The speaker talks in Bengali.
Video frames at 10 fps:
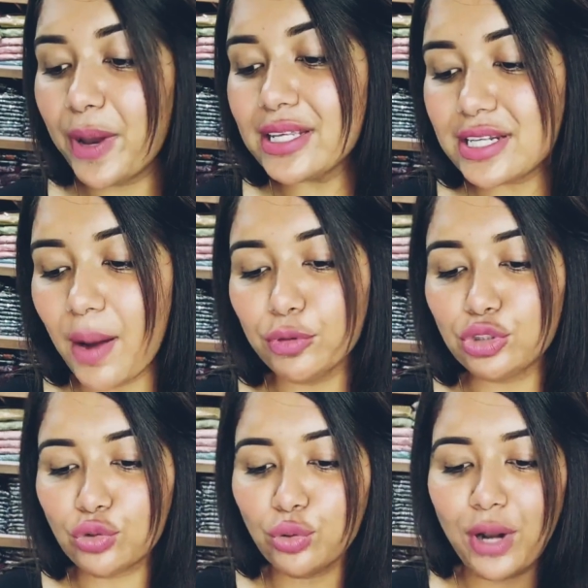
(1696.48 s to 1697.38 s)
বেস্ট আপু
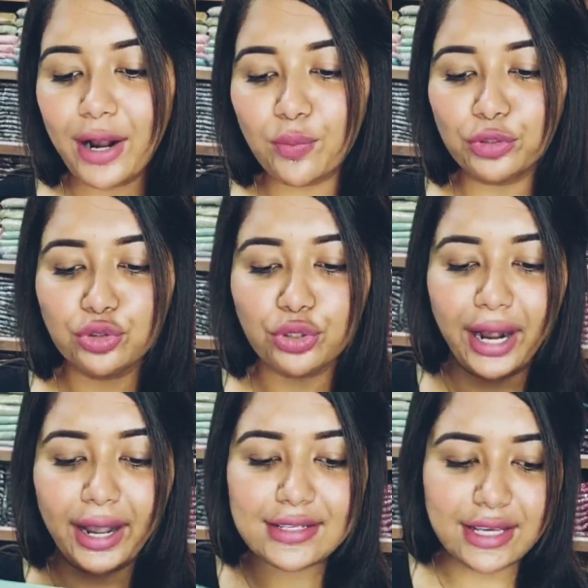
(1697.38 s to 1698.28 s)
যতগুলো এখন পর্যন্ত
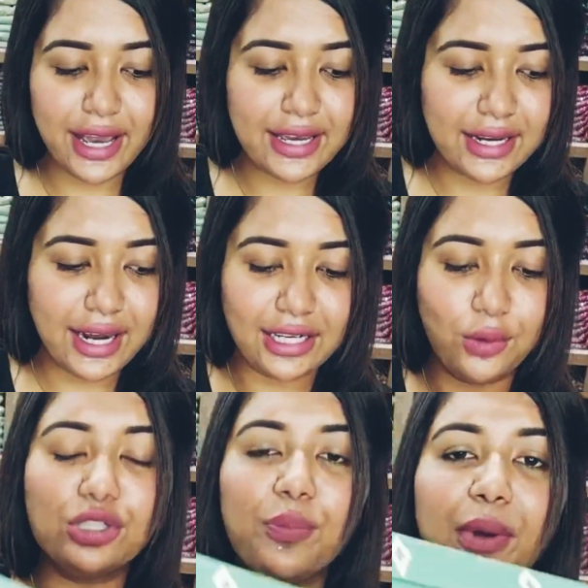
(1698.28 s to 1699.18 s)
দেখাইছি এই কাটটা
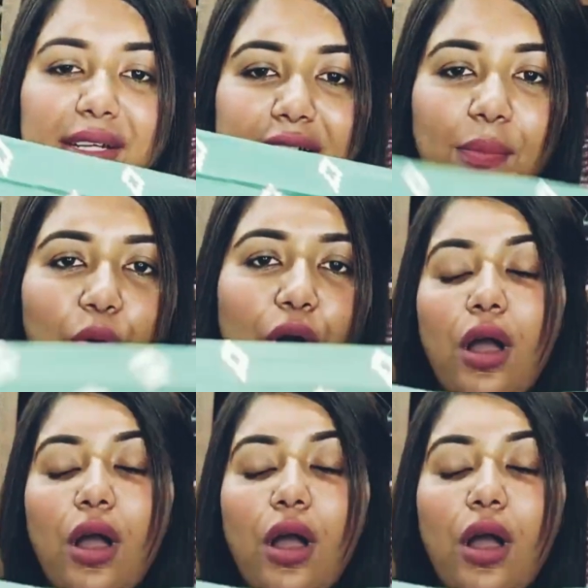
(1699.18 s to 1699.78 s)
হচ্ছে বেস্ট আপু